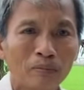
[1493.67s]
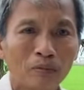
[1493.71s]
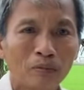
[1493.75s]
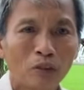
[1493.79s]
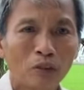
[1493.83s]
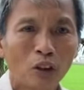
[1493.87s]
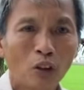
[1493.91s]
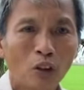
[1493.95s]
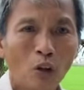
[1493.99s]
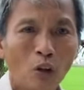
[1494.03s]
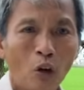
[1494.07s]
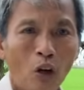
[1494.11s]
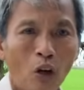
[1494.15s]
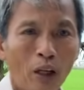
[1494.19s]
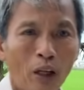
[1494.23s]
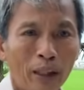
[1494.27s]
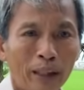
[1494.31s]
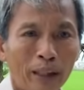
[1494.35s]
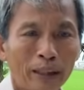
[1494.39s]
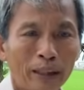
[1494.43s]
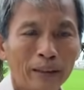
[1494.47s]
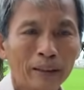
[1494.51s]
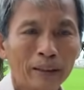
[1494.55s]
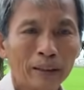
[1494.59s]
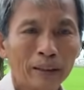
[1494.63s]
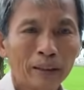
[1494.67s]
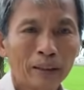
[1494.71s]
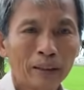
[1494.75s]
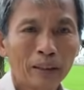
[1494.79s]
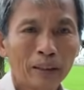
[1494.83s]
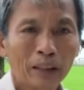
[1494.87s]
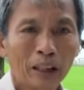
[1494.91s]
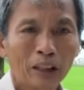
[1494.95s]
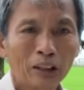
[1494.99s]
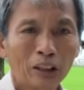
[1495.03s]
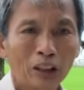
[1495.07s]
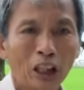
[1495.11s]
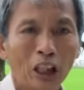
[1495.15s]
nó có cái
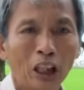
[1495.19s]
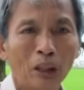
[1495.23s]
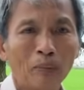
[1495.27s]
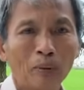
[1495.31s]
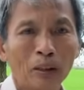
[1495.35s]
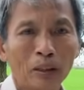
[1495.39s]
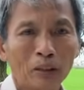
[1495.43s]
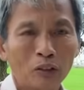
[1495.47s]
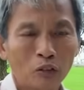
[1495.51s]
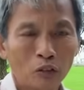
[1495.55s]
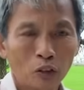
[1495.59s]
cái sự mà